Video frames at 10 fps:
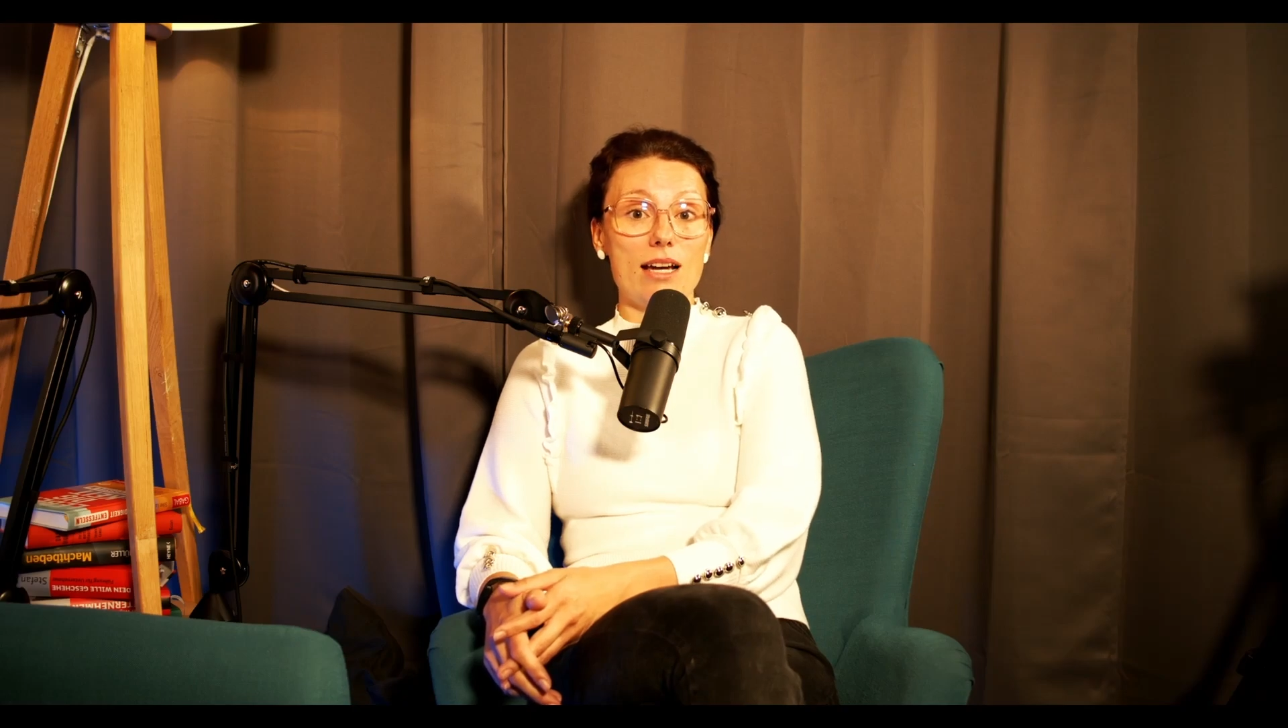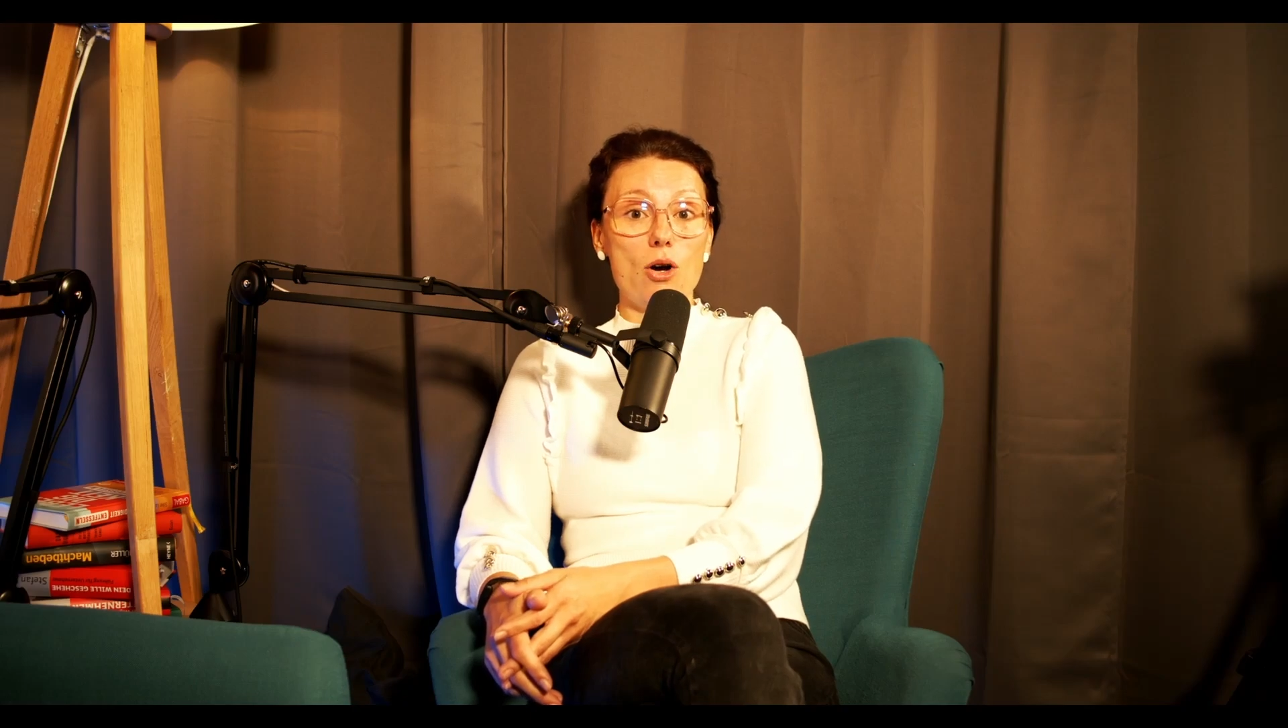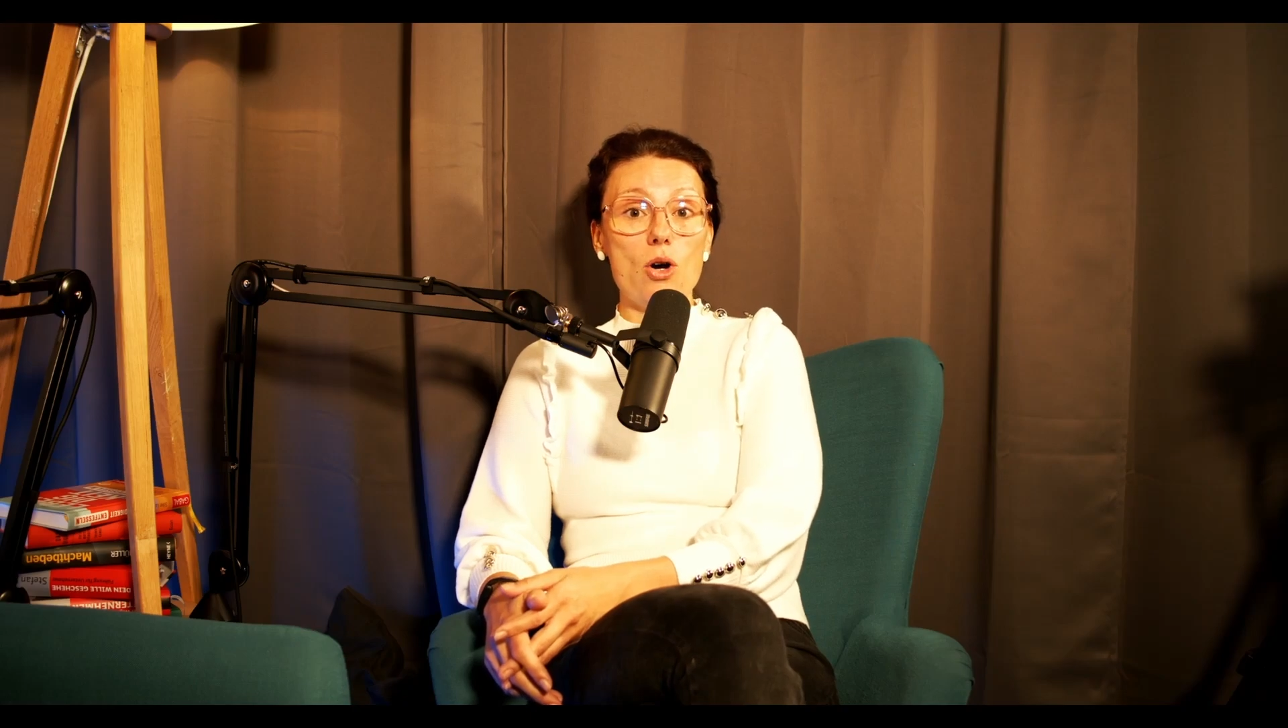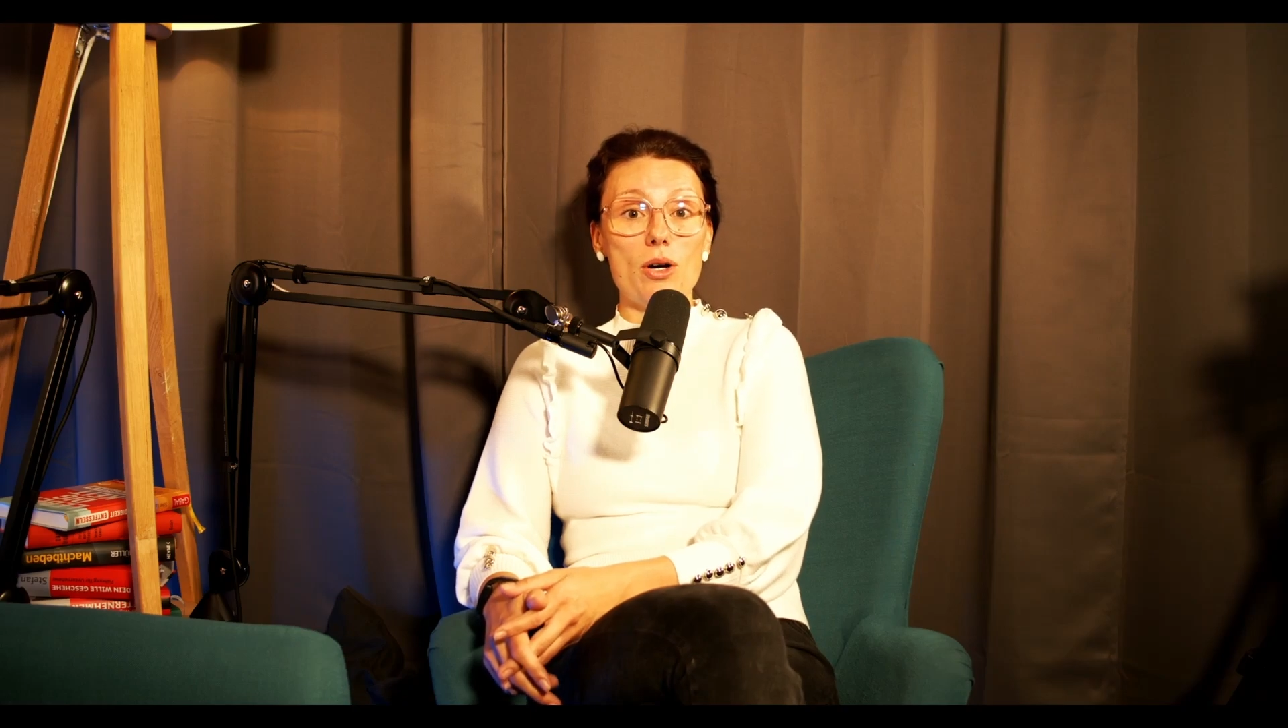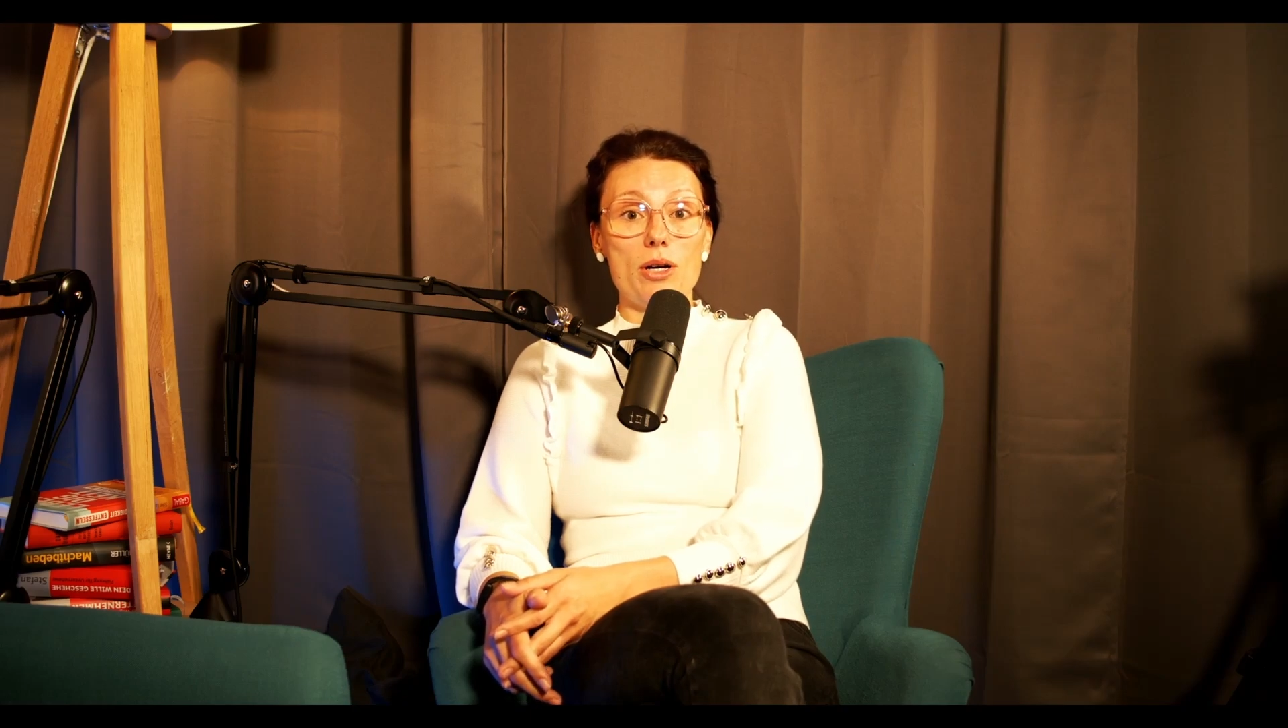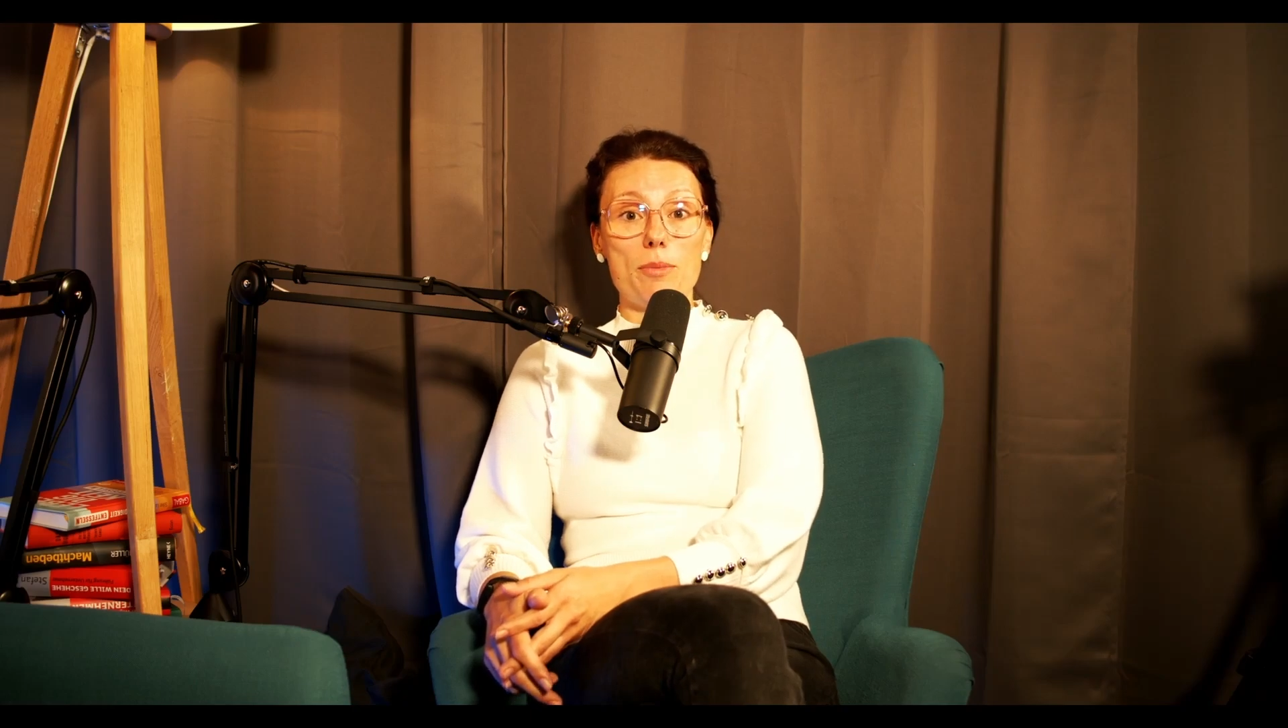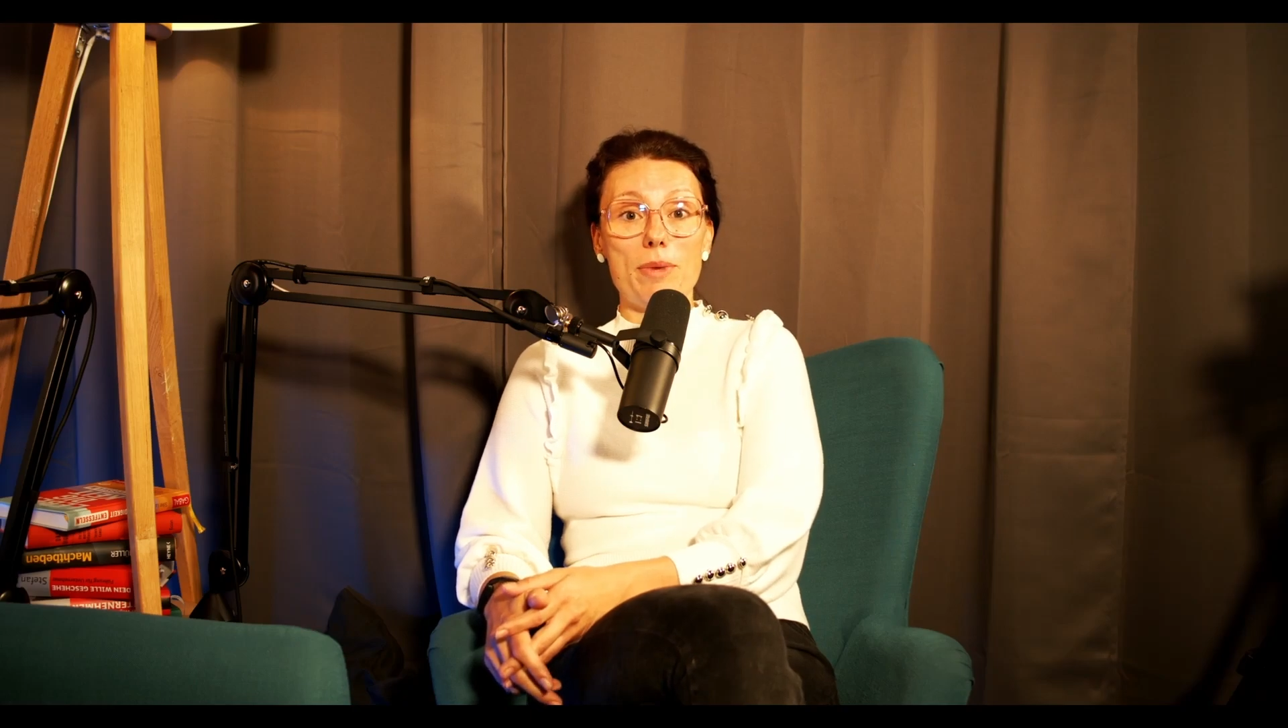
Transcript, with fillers: auch äh,